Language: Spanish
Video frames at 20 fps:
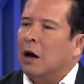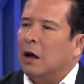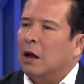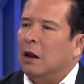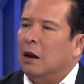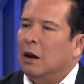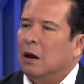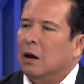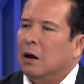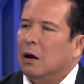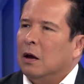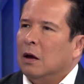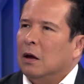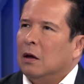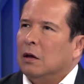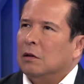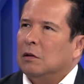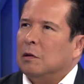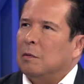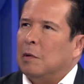Ángel,
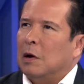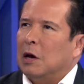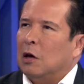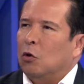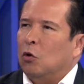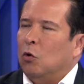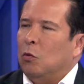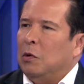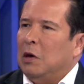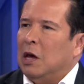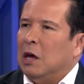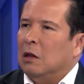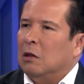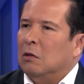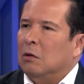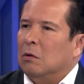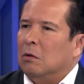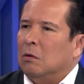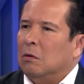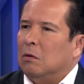se me quedó
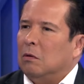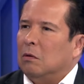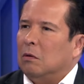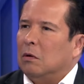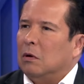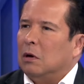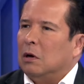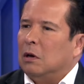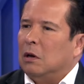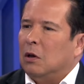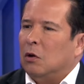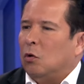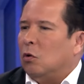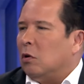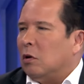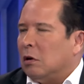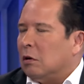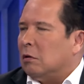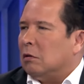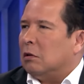viendo y le
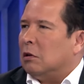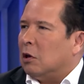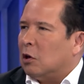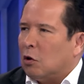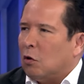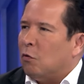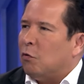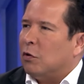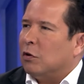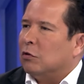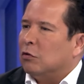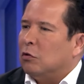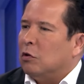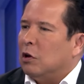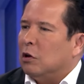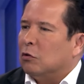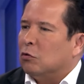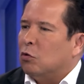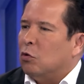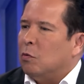digo, te quiero ofrecer
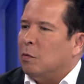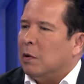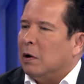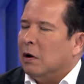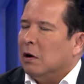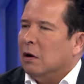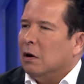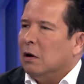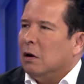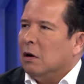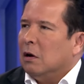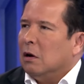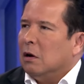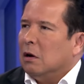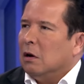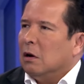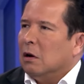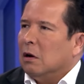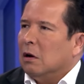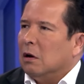una disculpa.
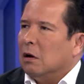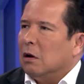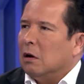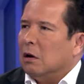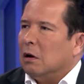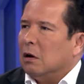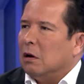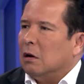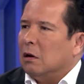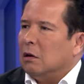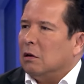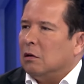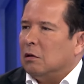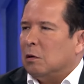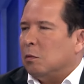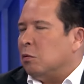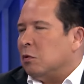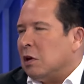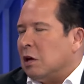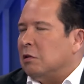Y
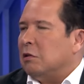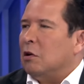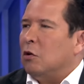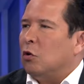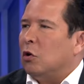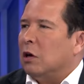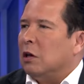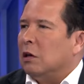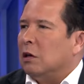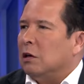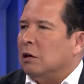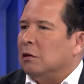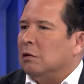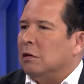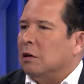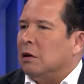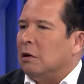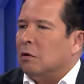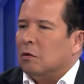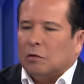dice, pues ya sé lo que
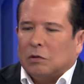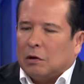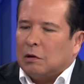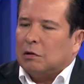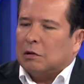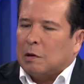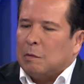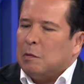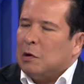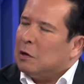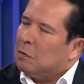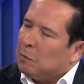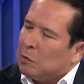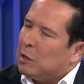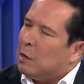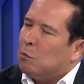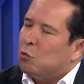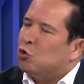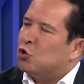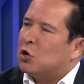dijiste. Le digo, sabes que me
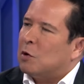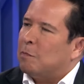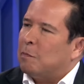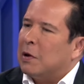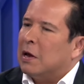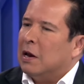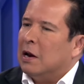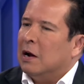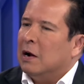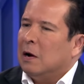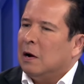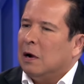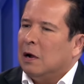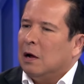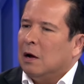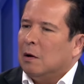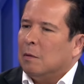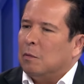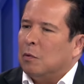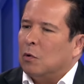da mucha pena
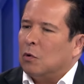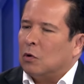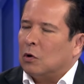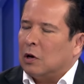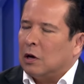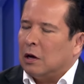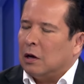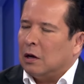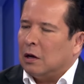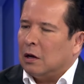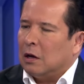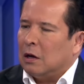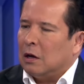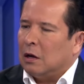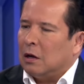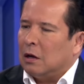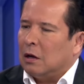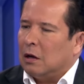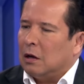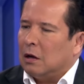
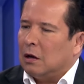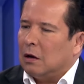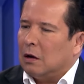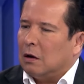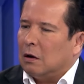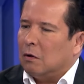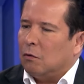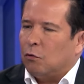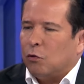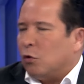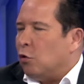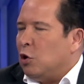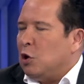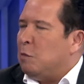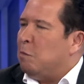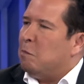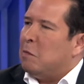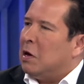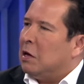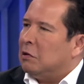porque fui un
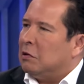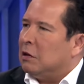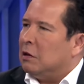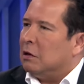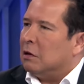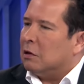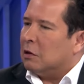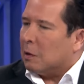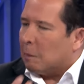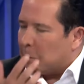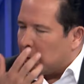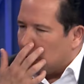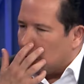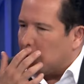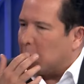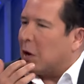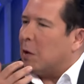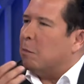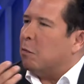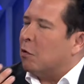imbécil, te
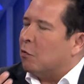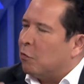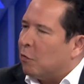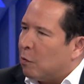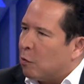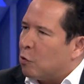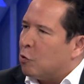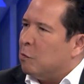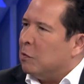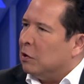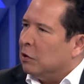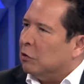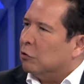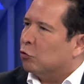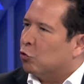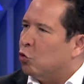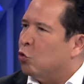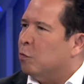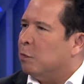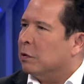pido que por favor me
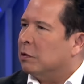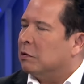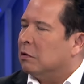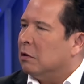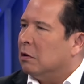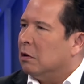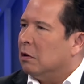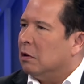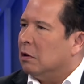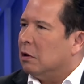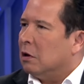disculpes.